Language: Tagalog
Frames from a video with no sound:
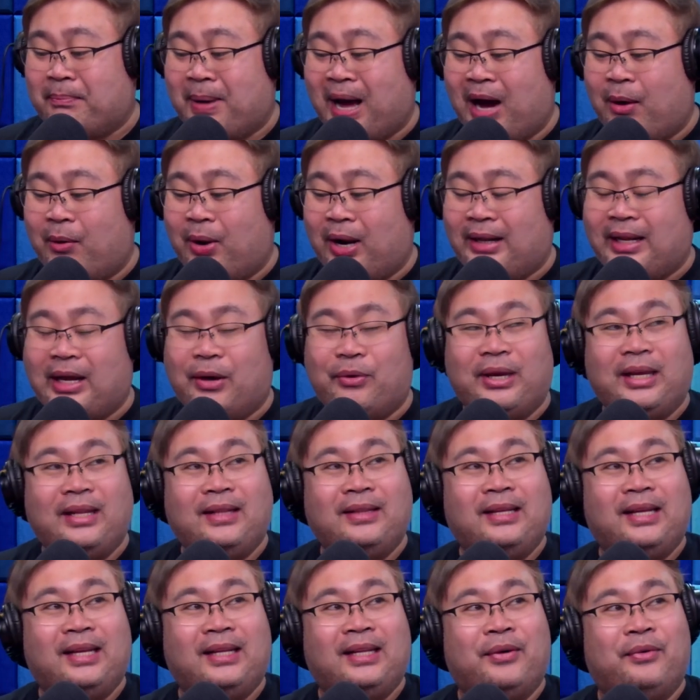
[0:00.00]
bawal daw,
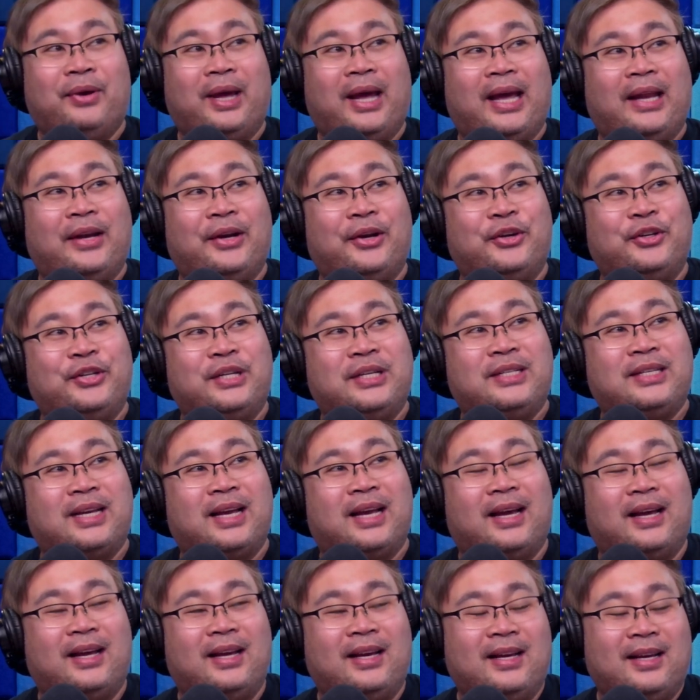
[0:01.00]
hindi daw energy
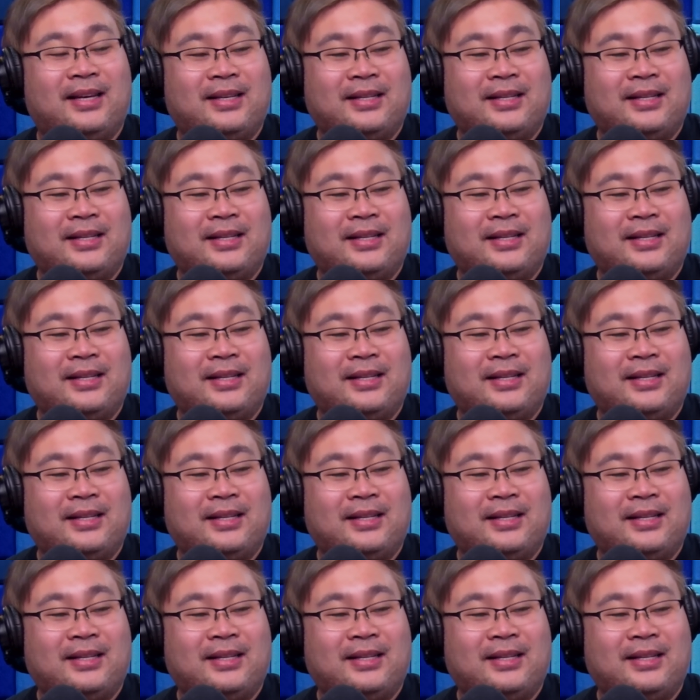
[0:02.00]
sa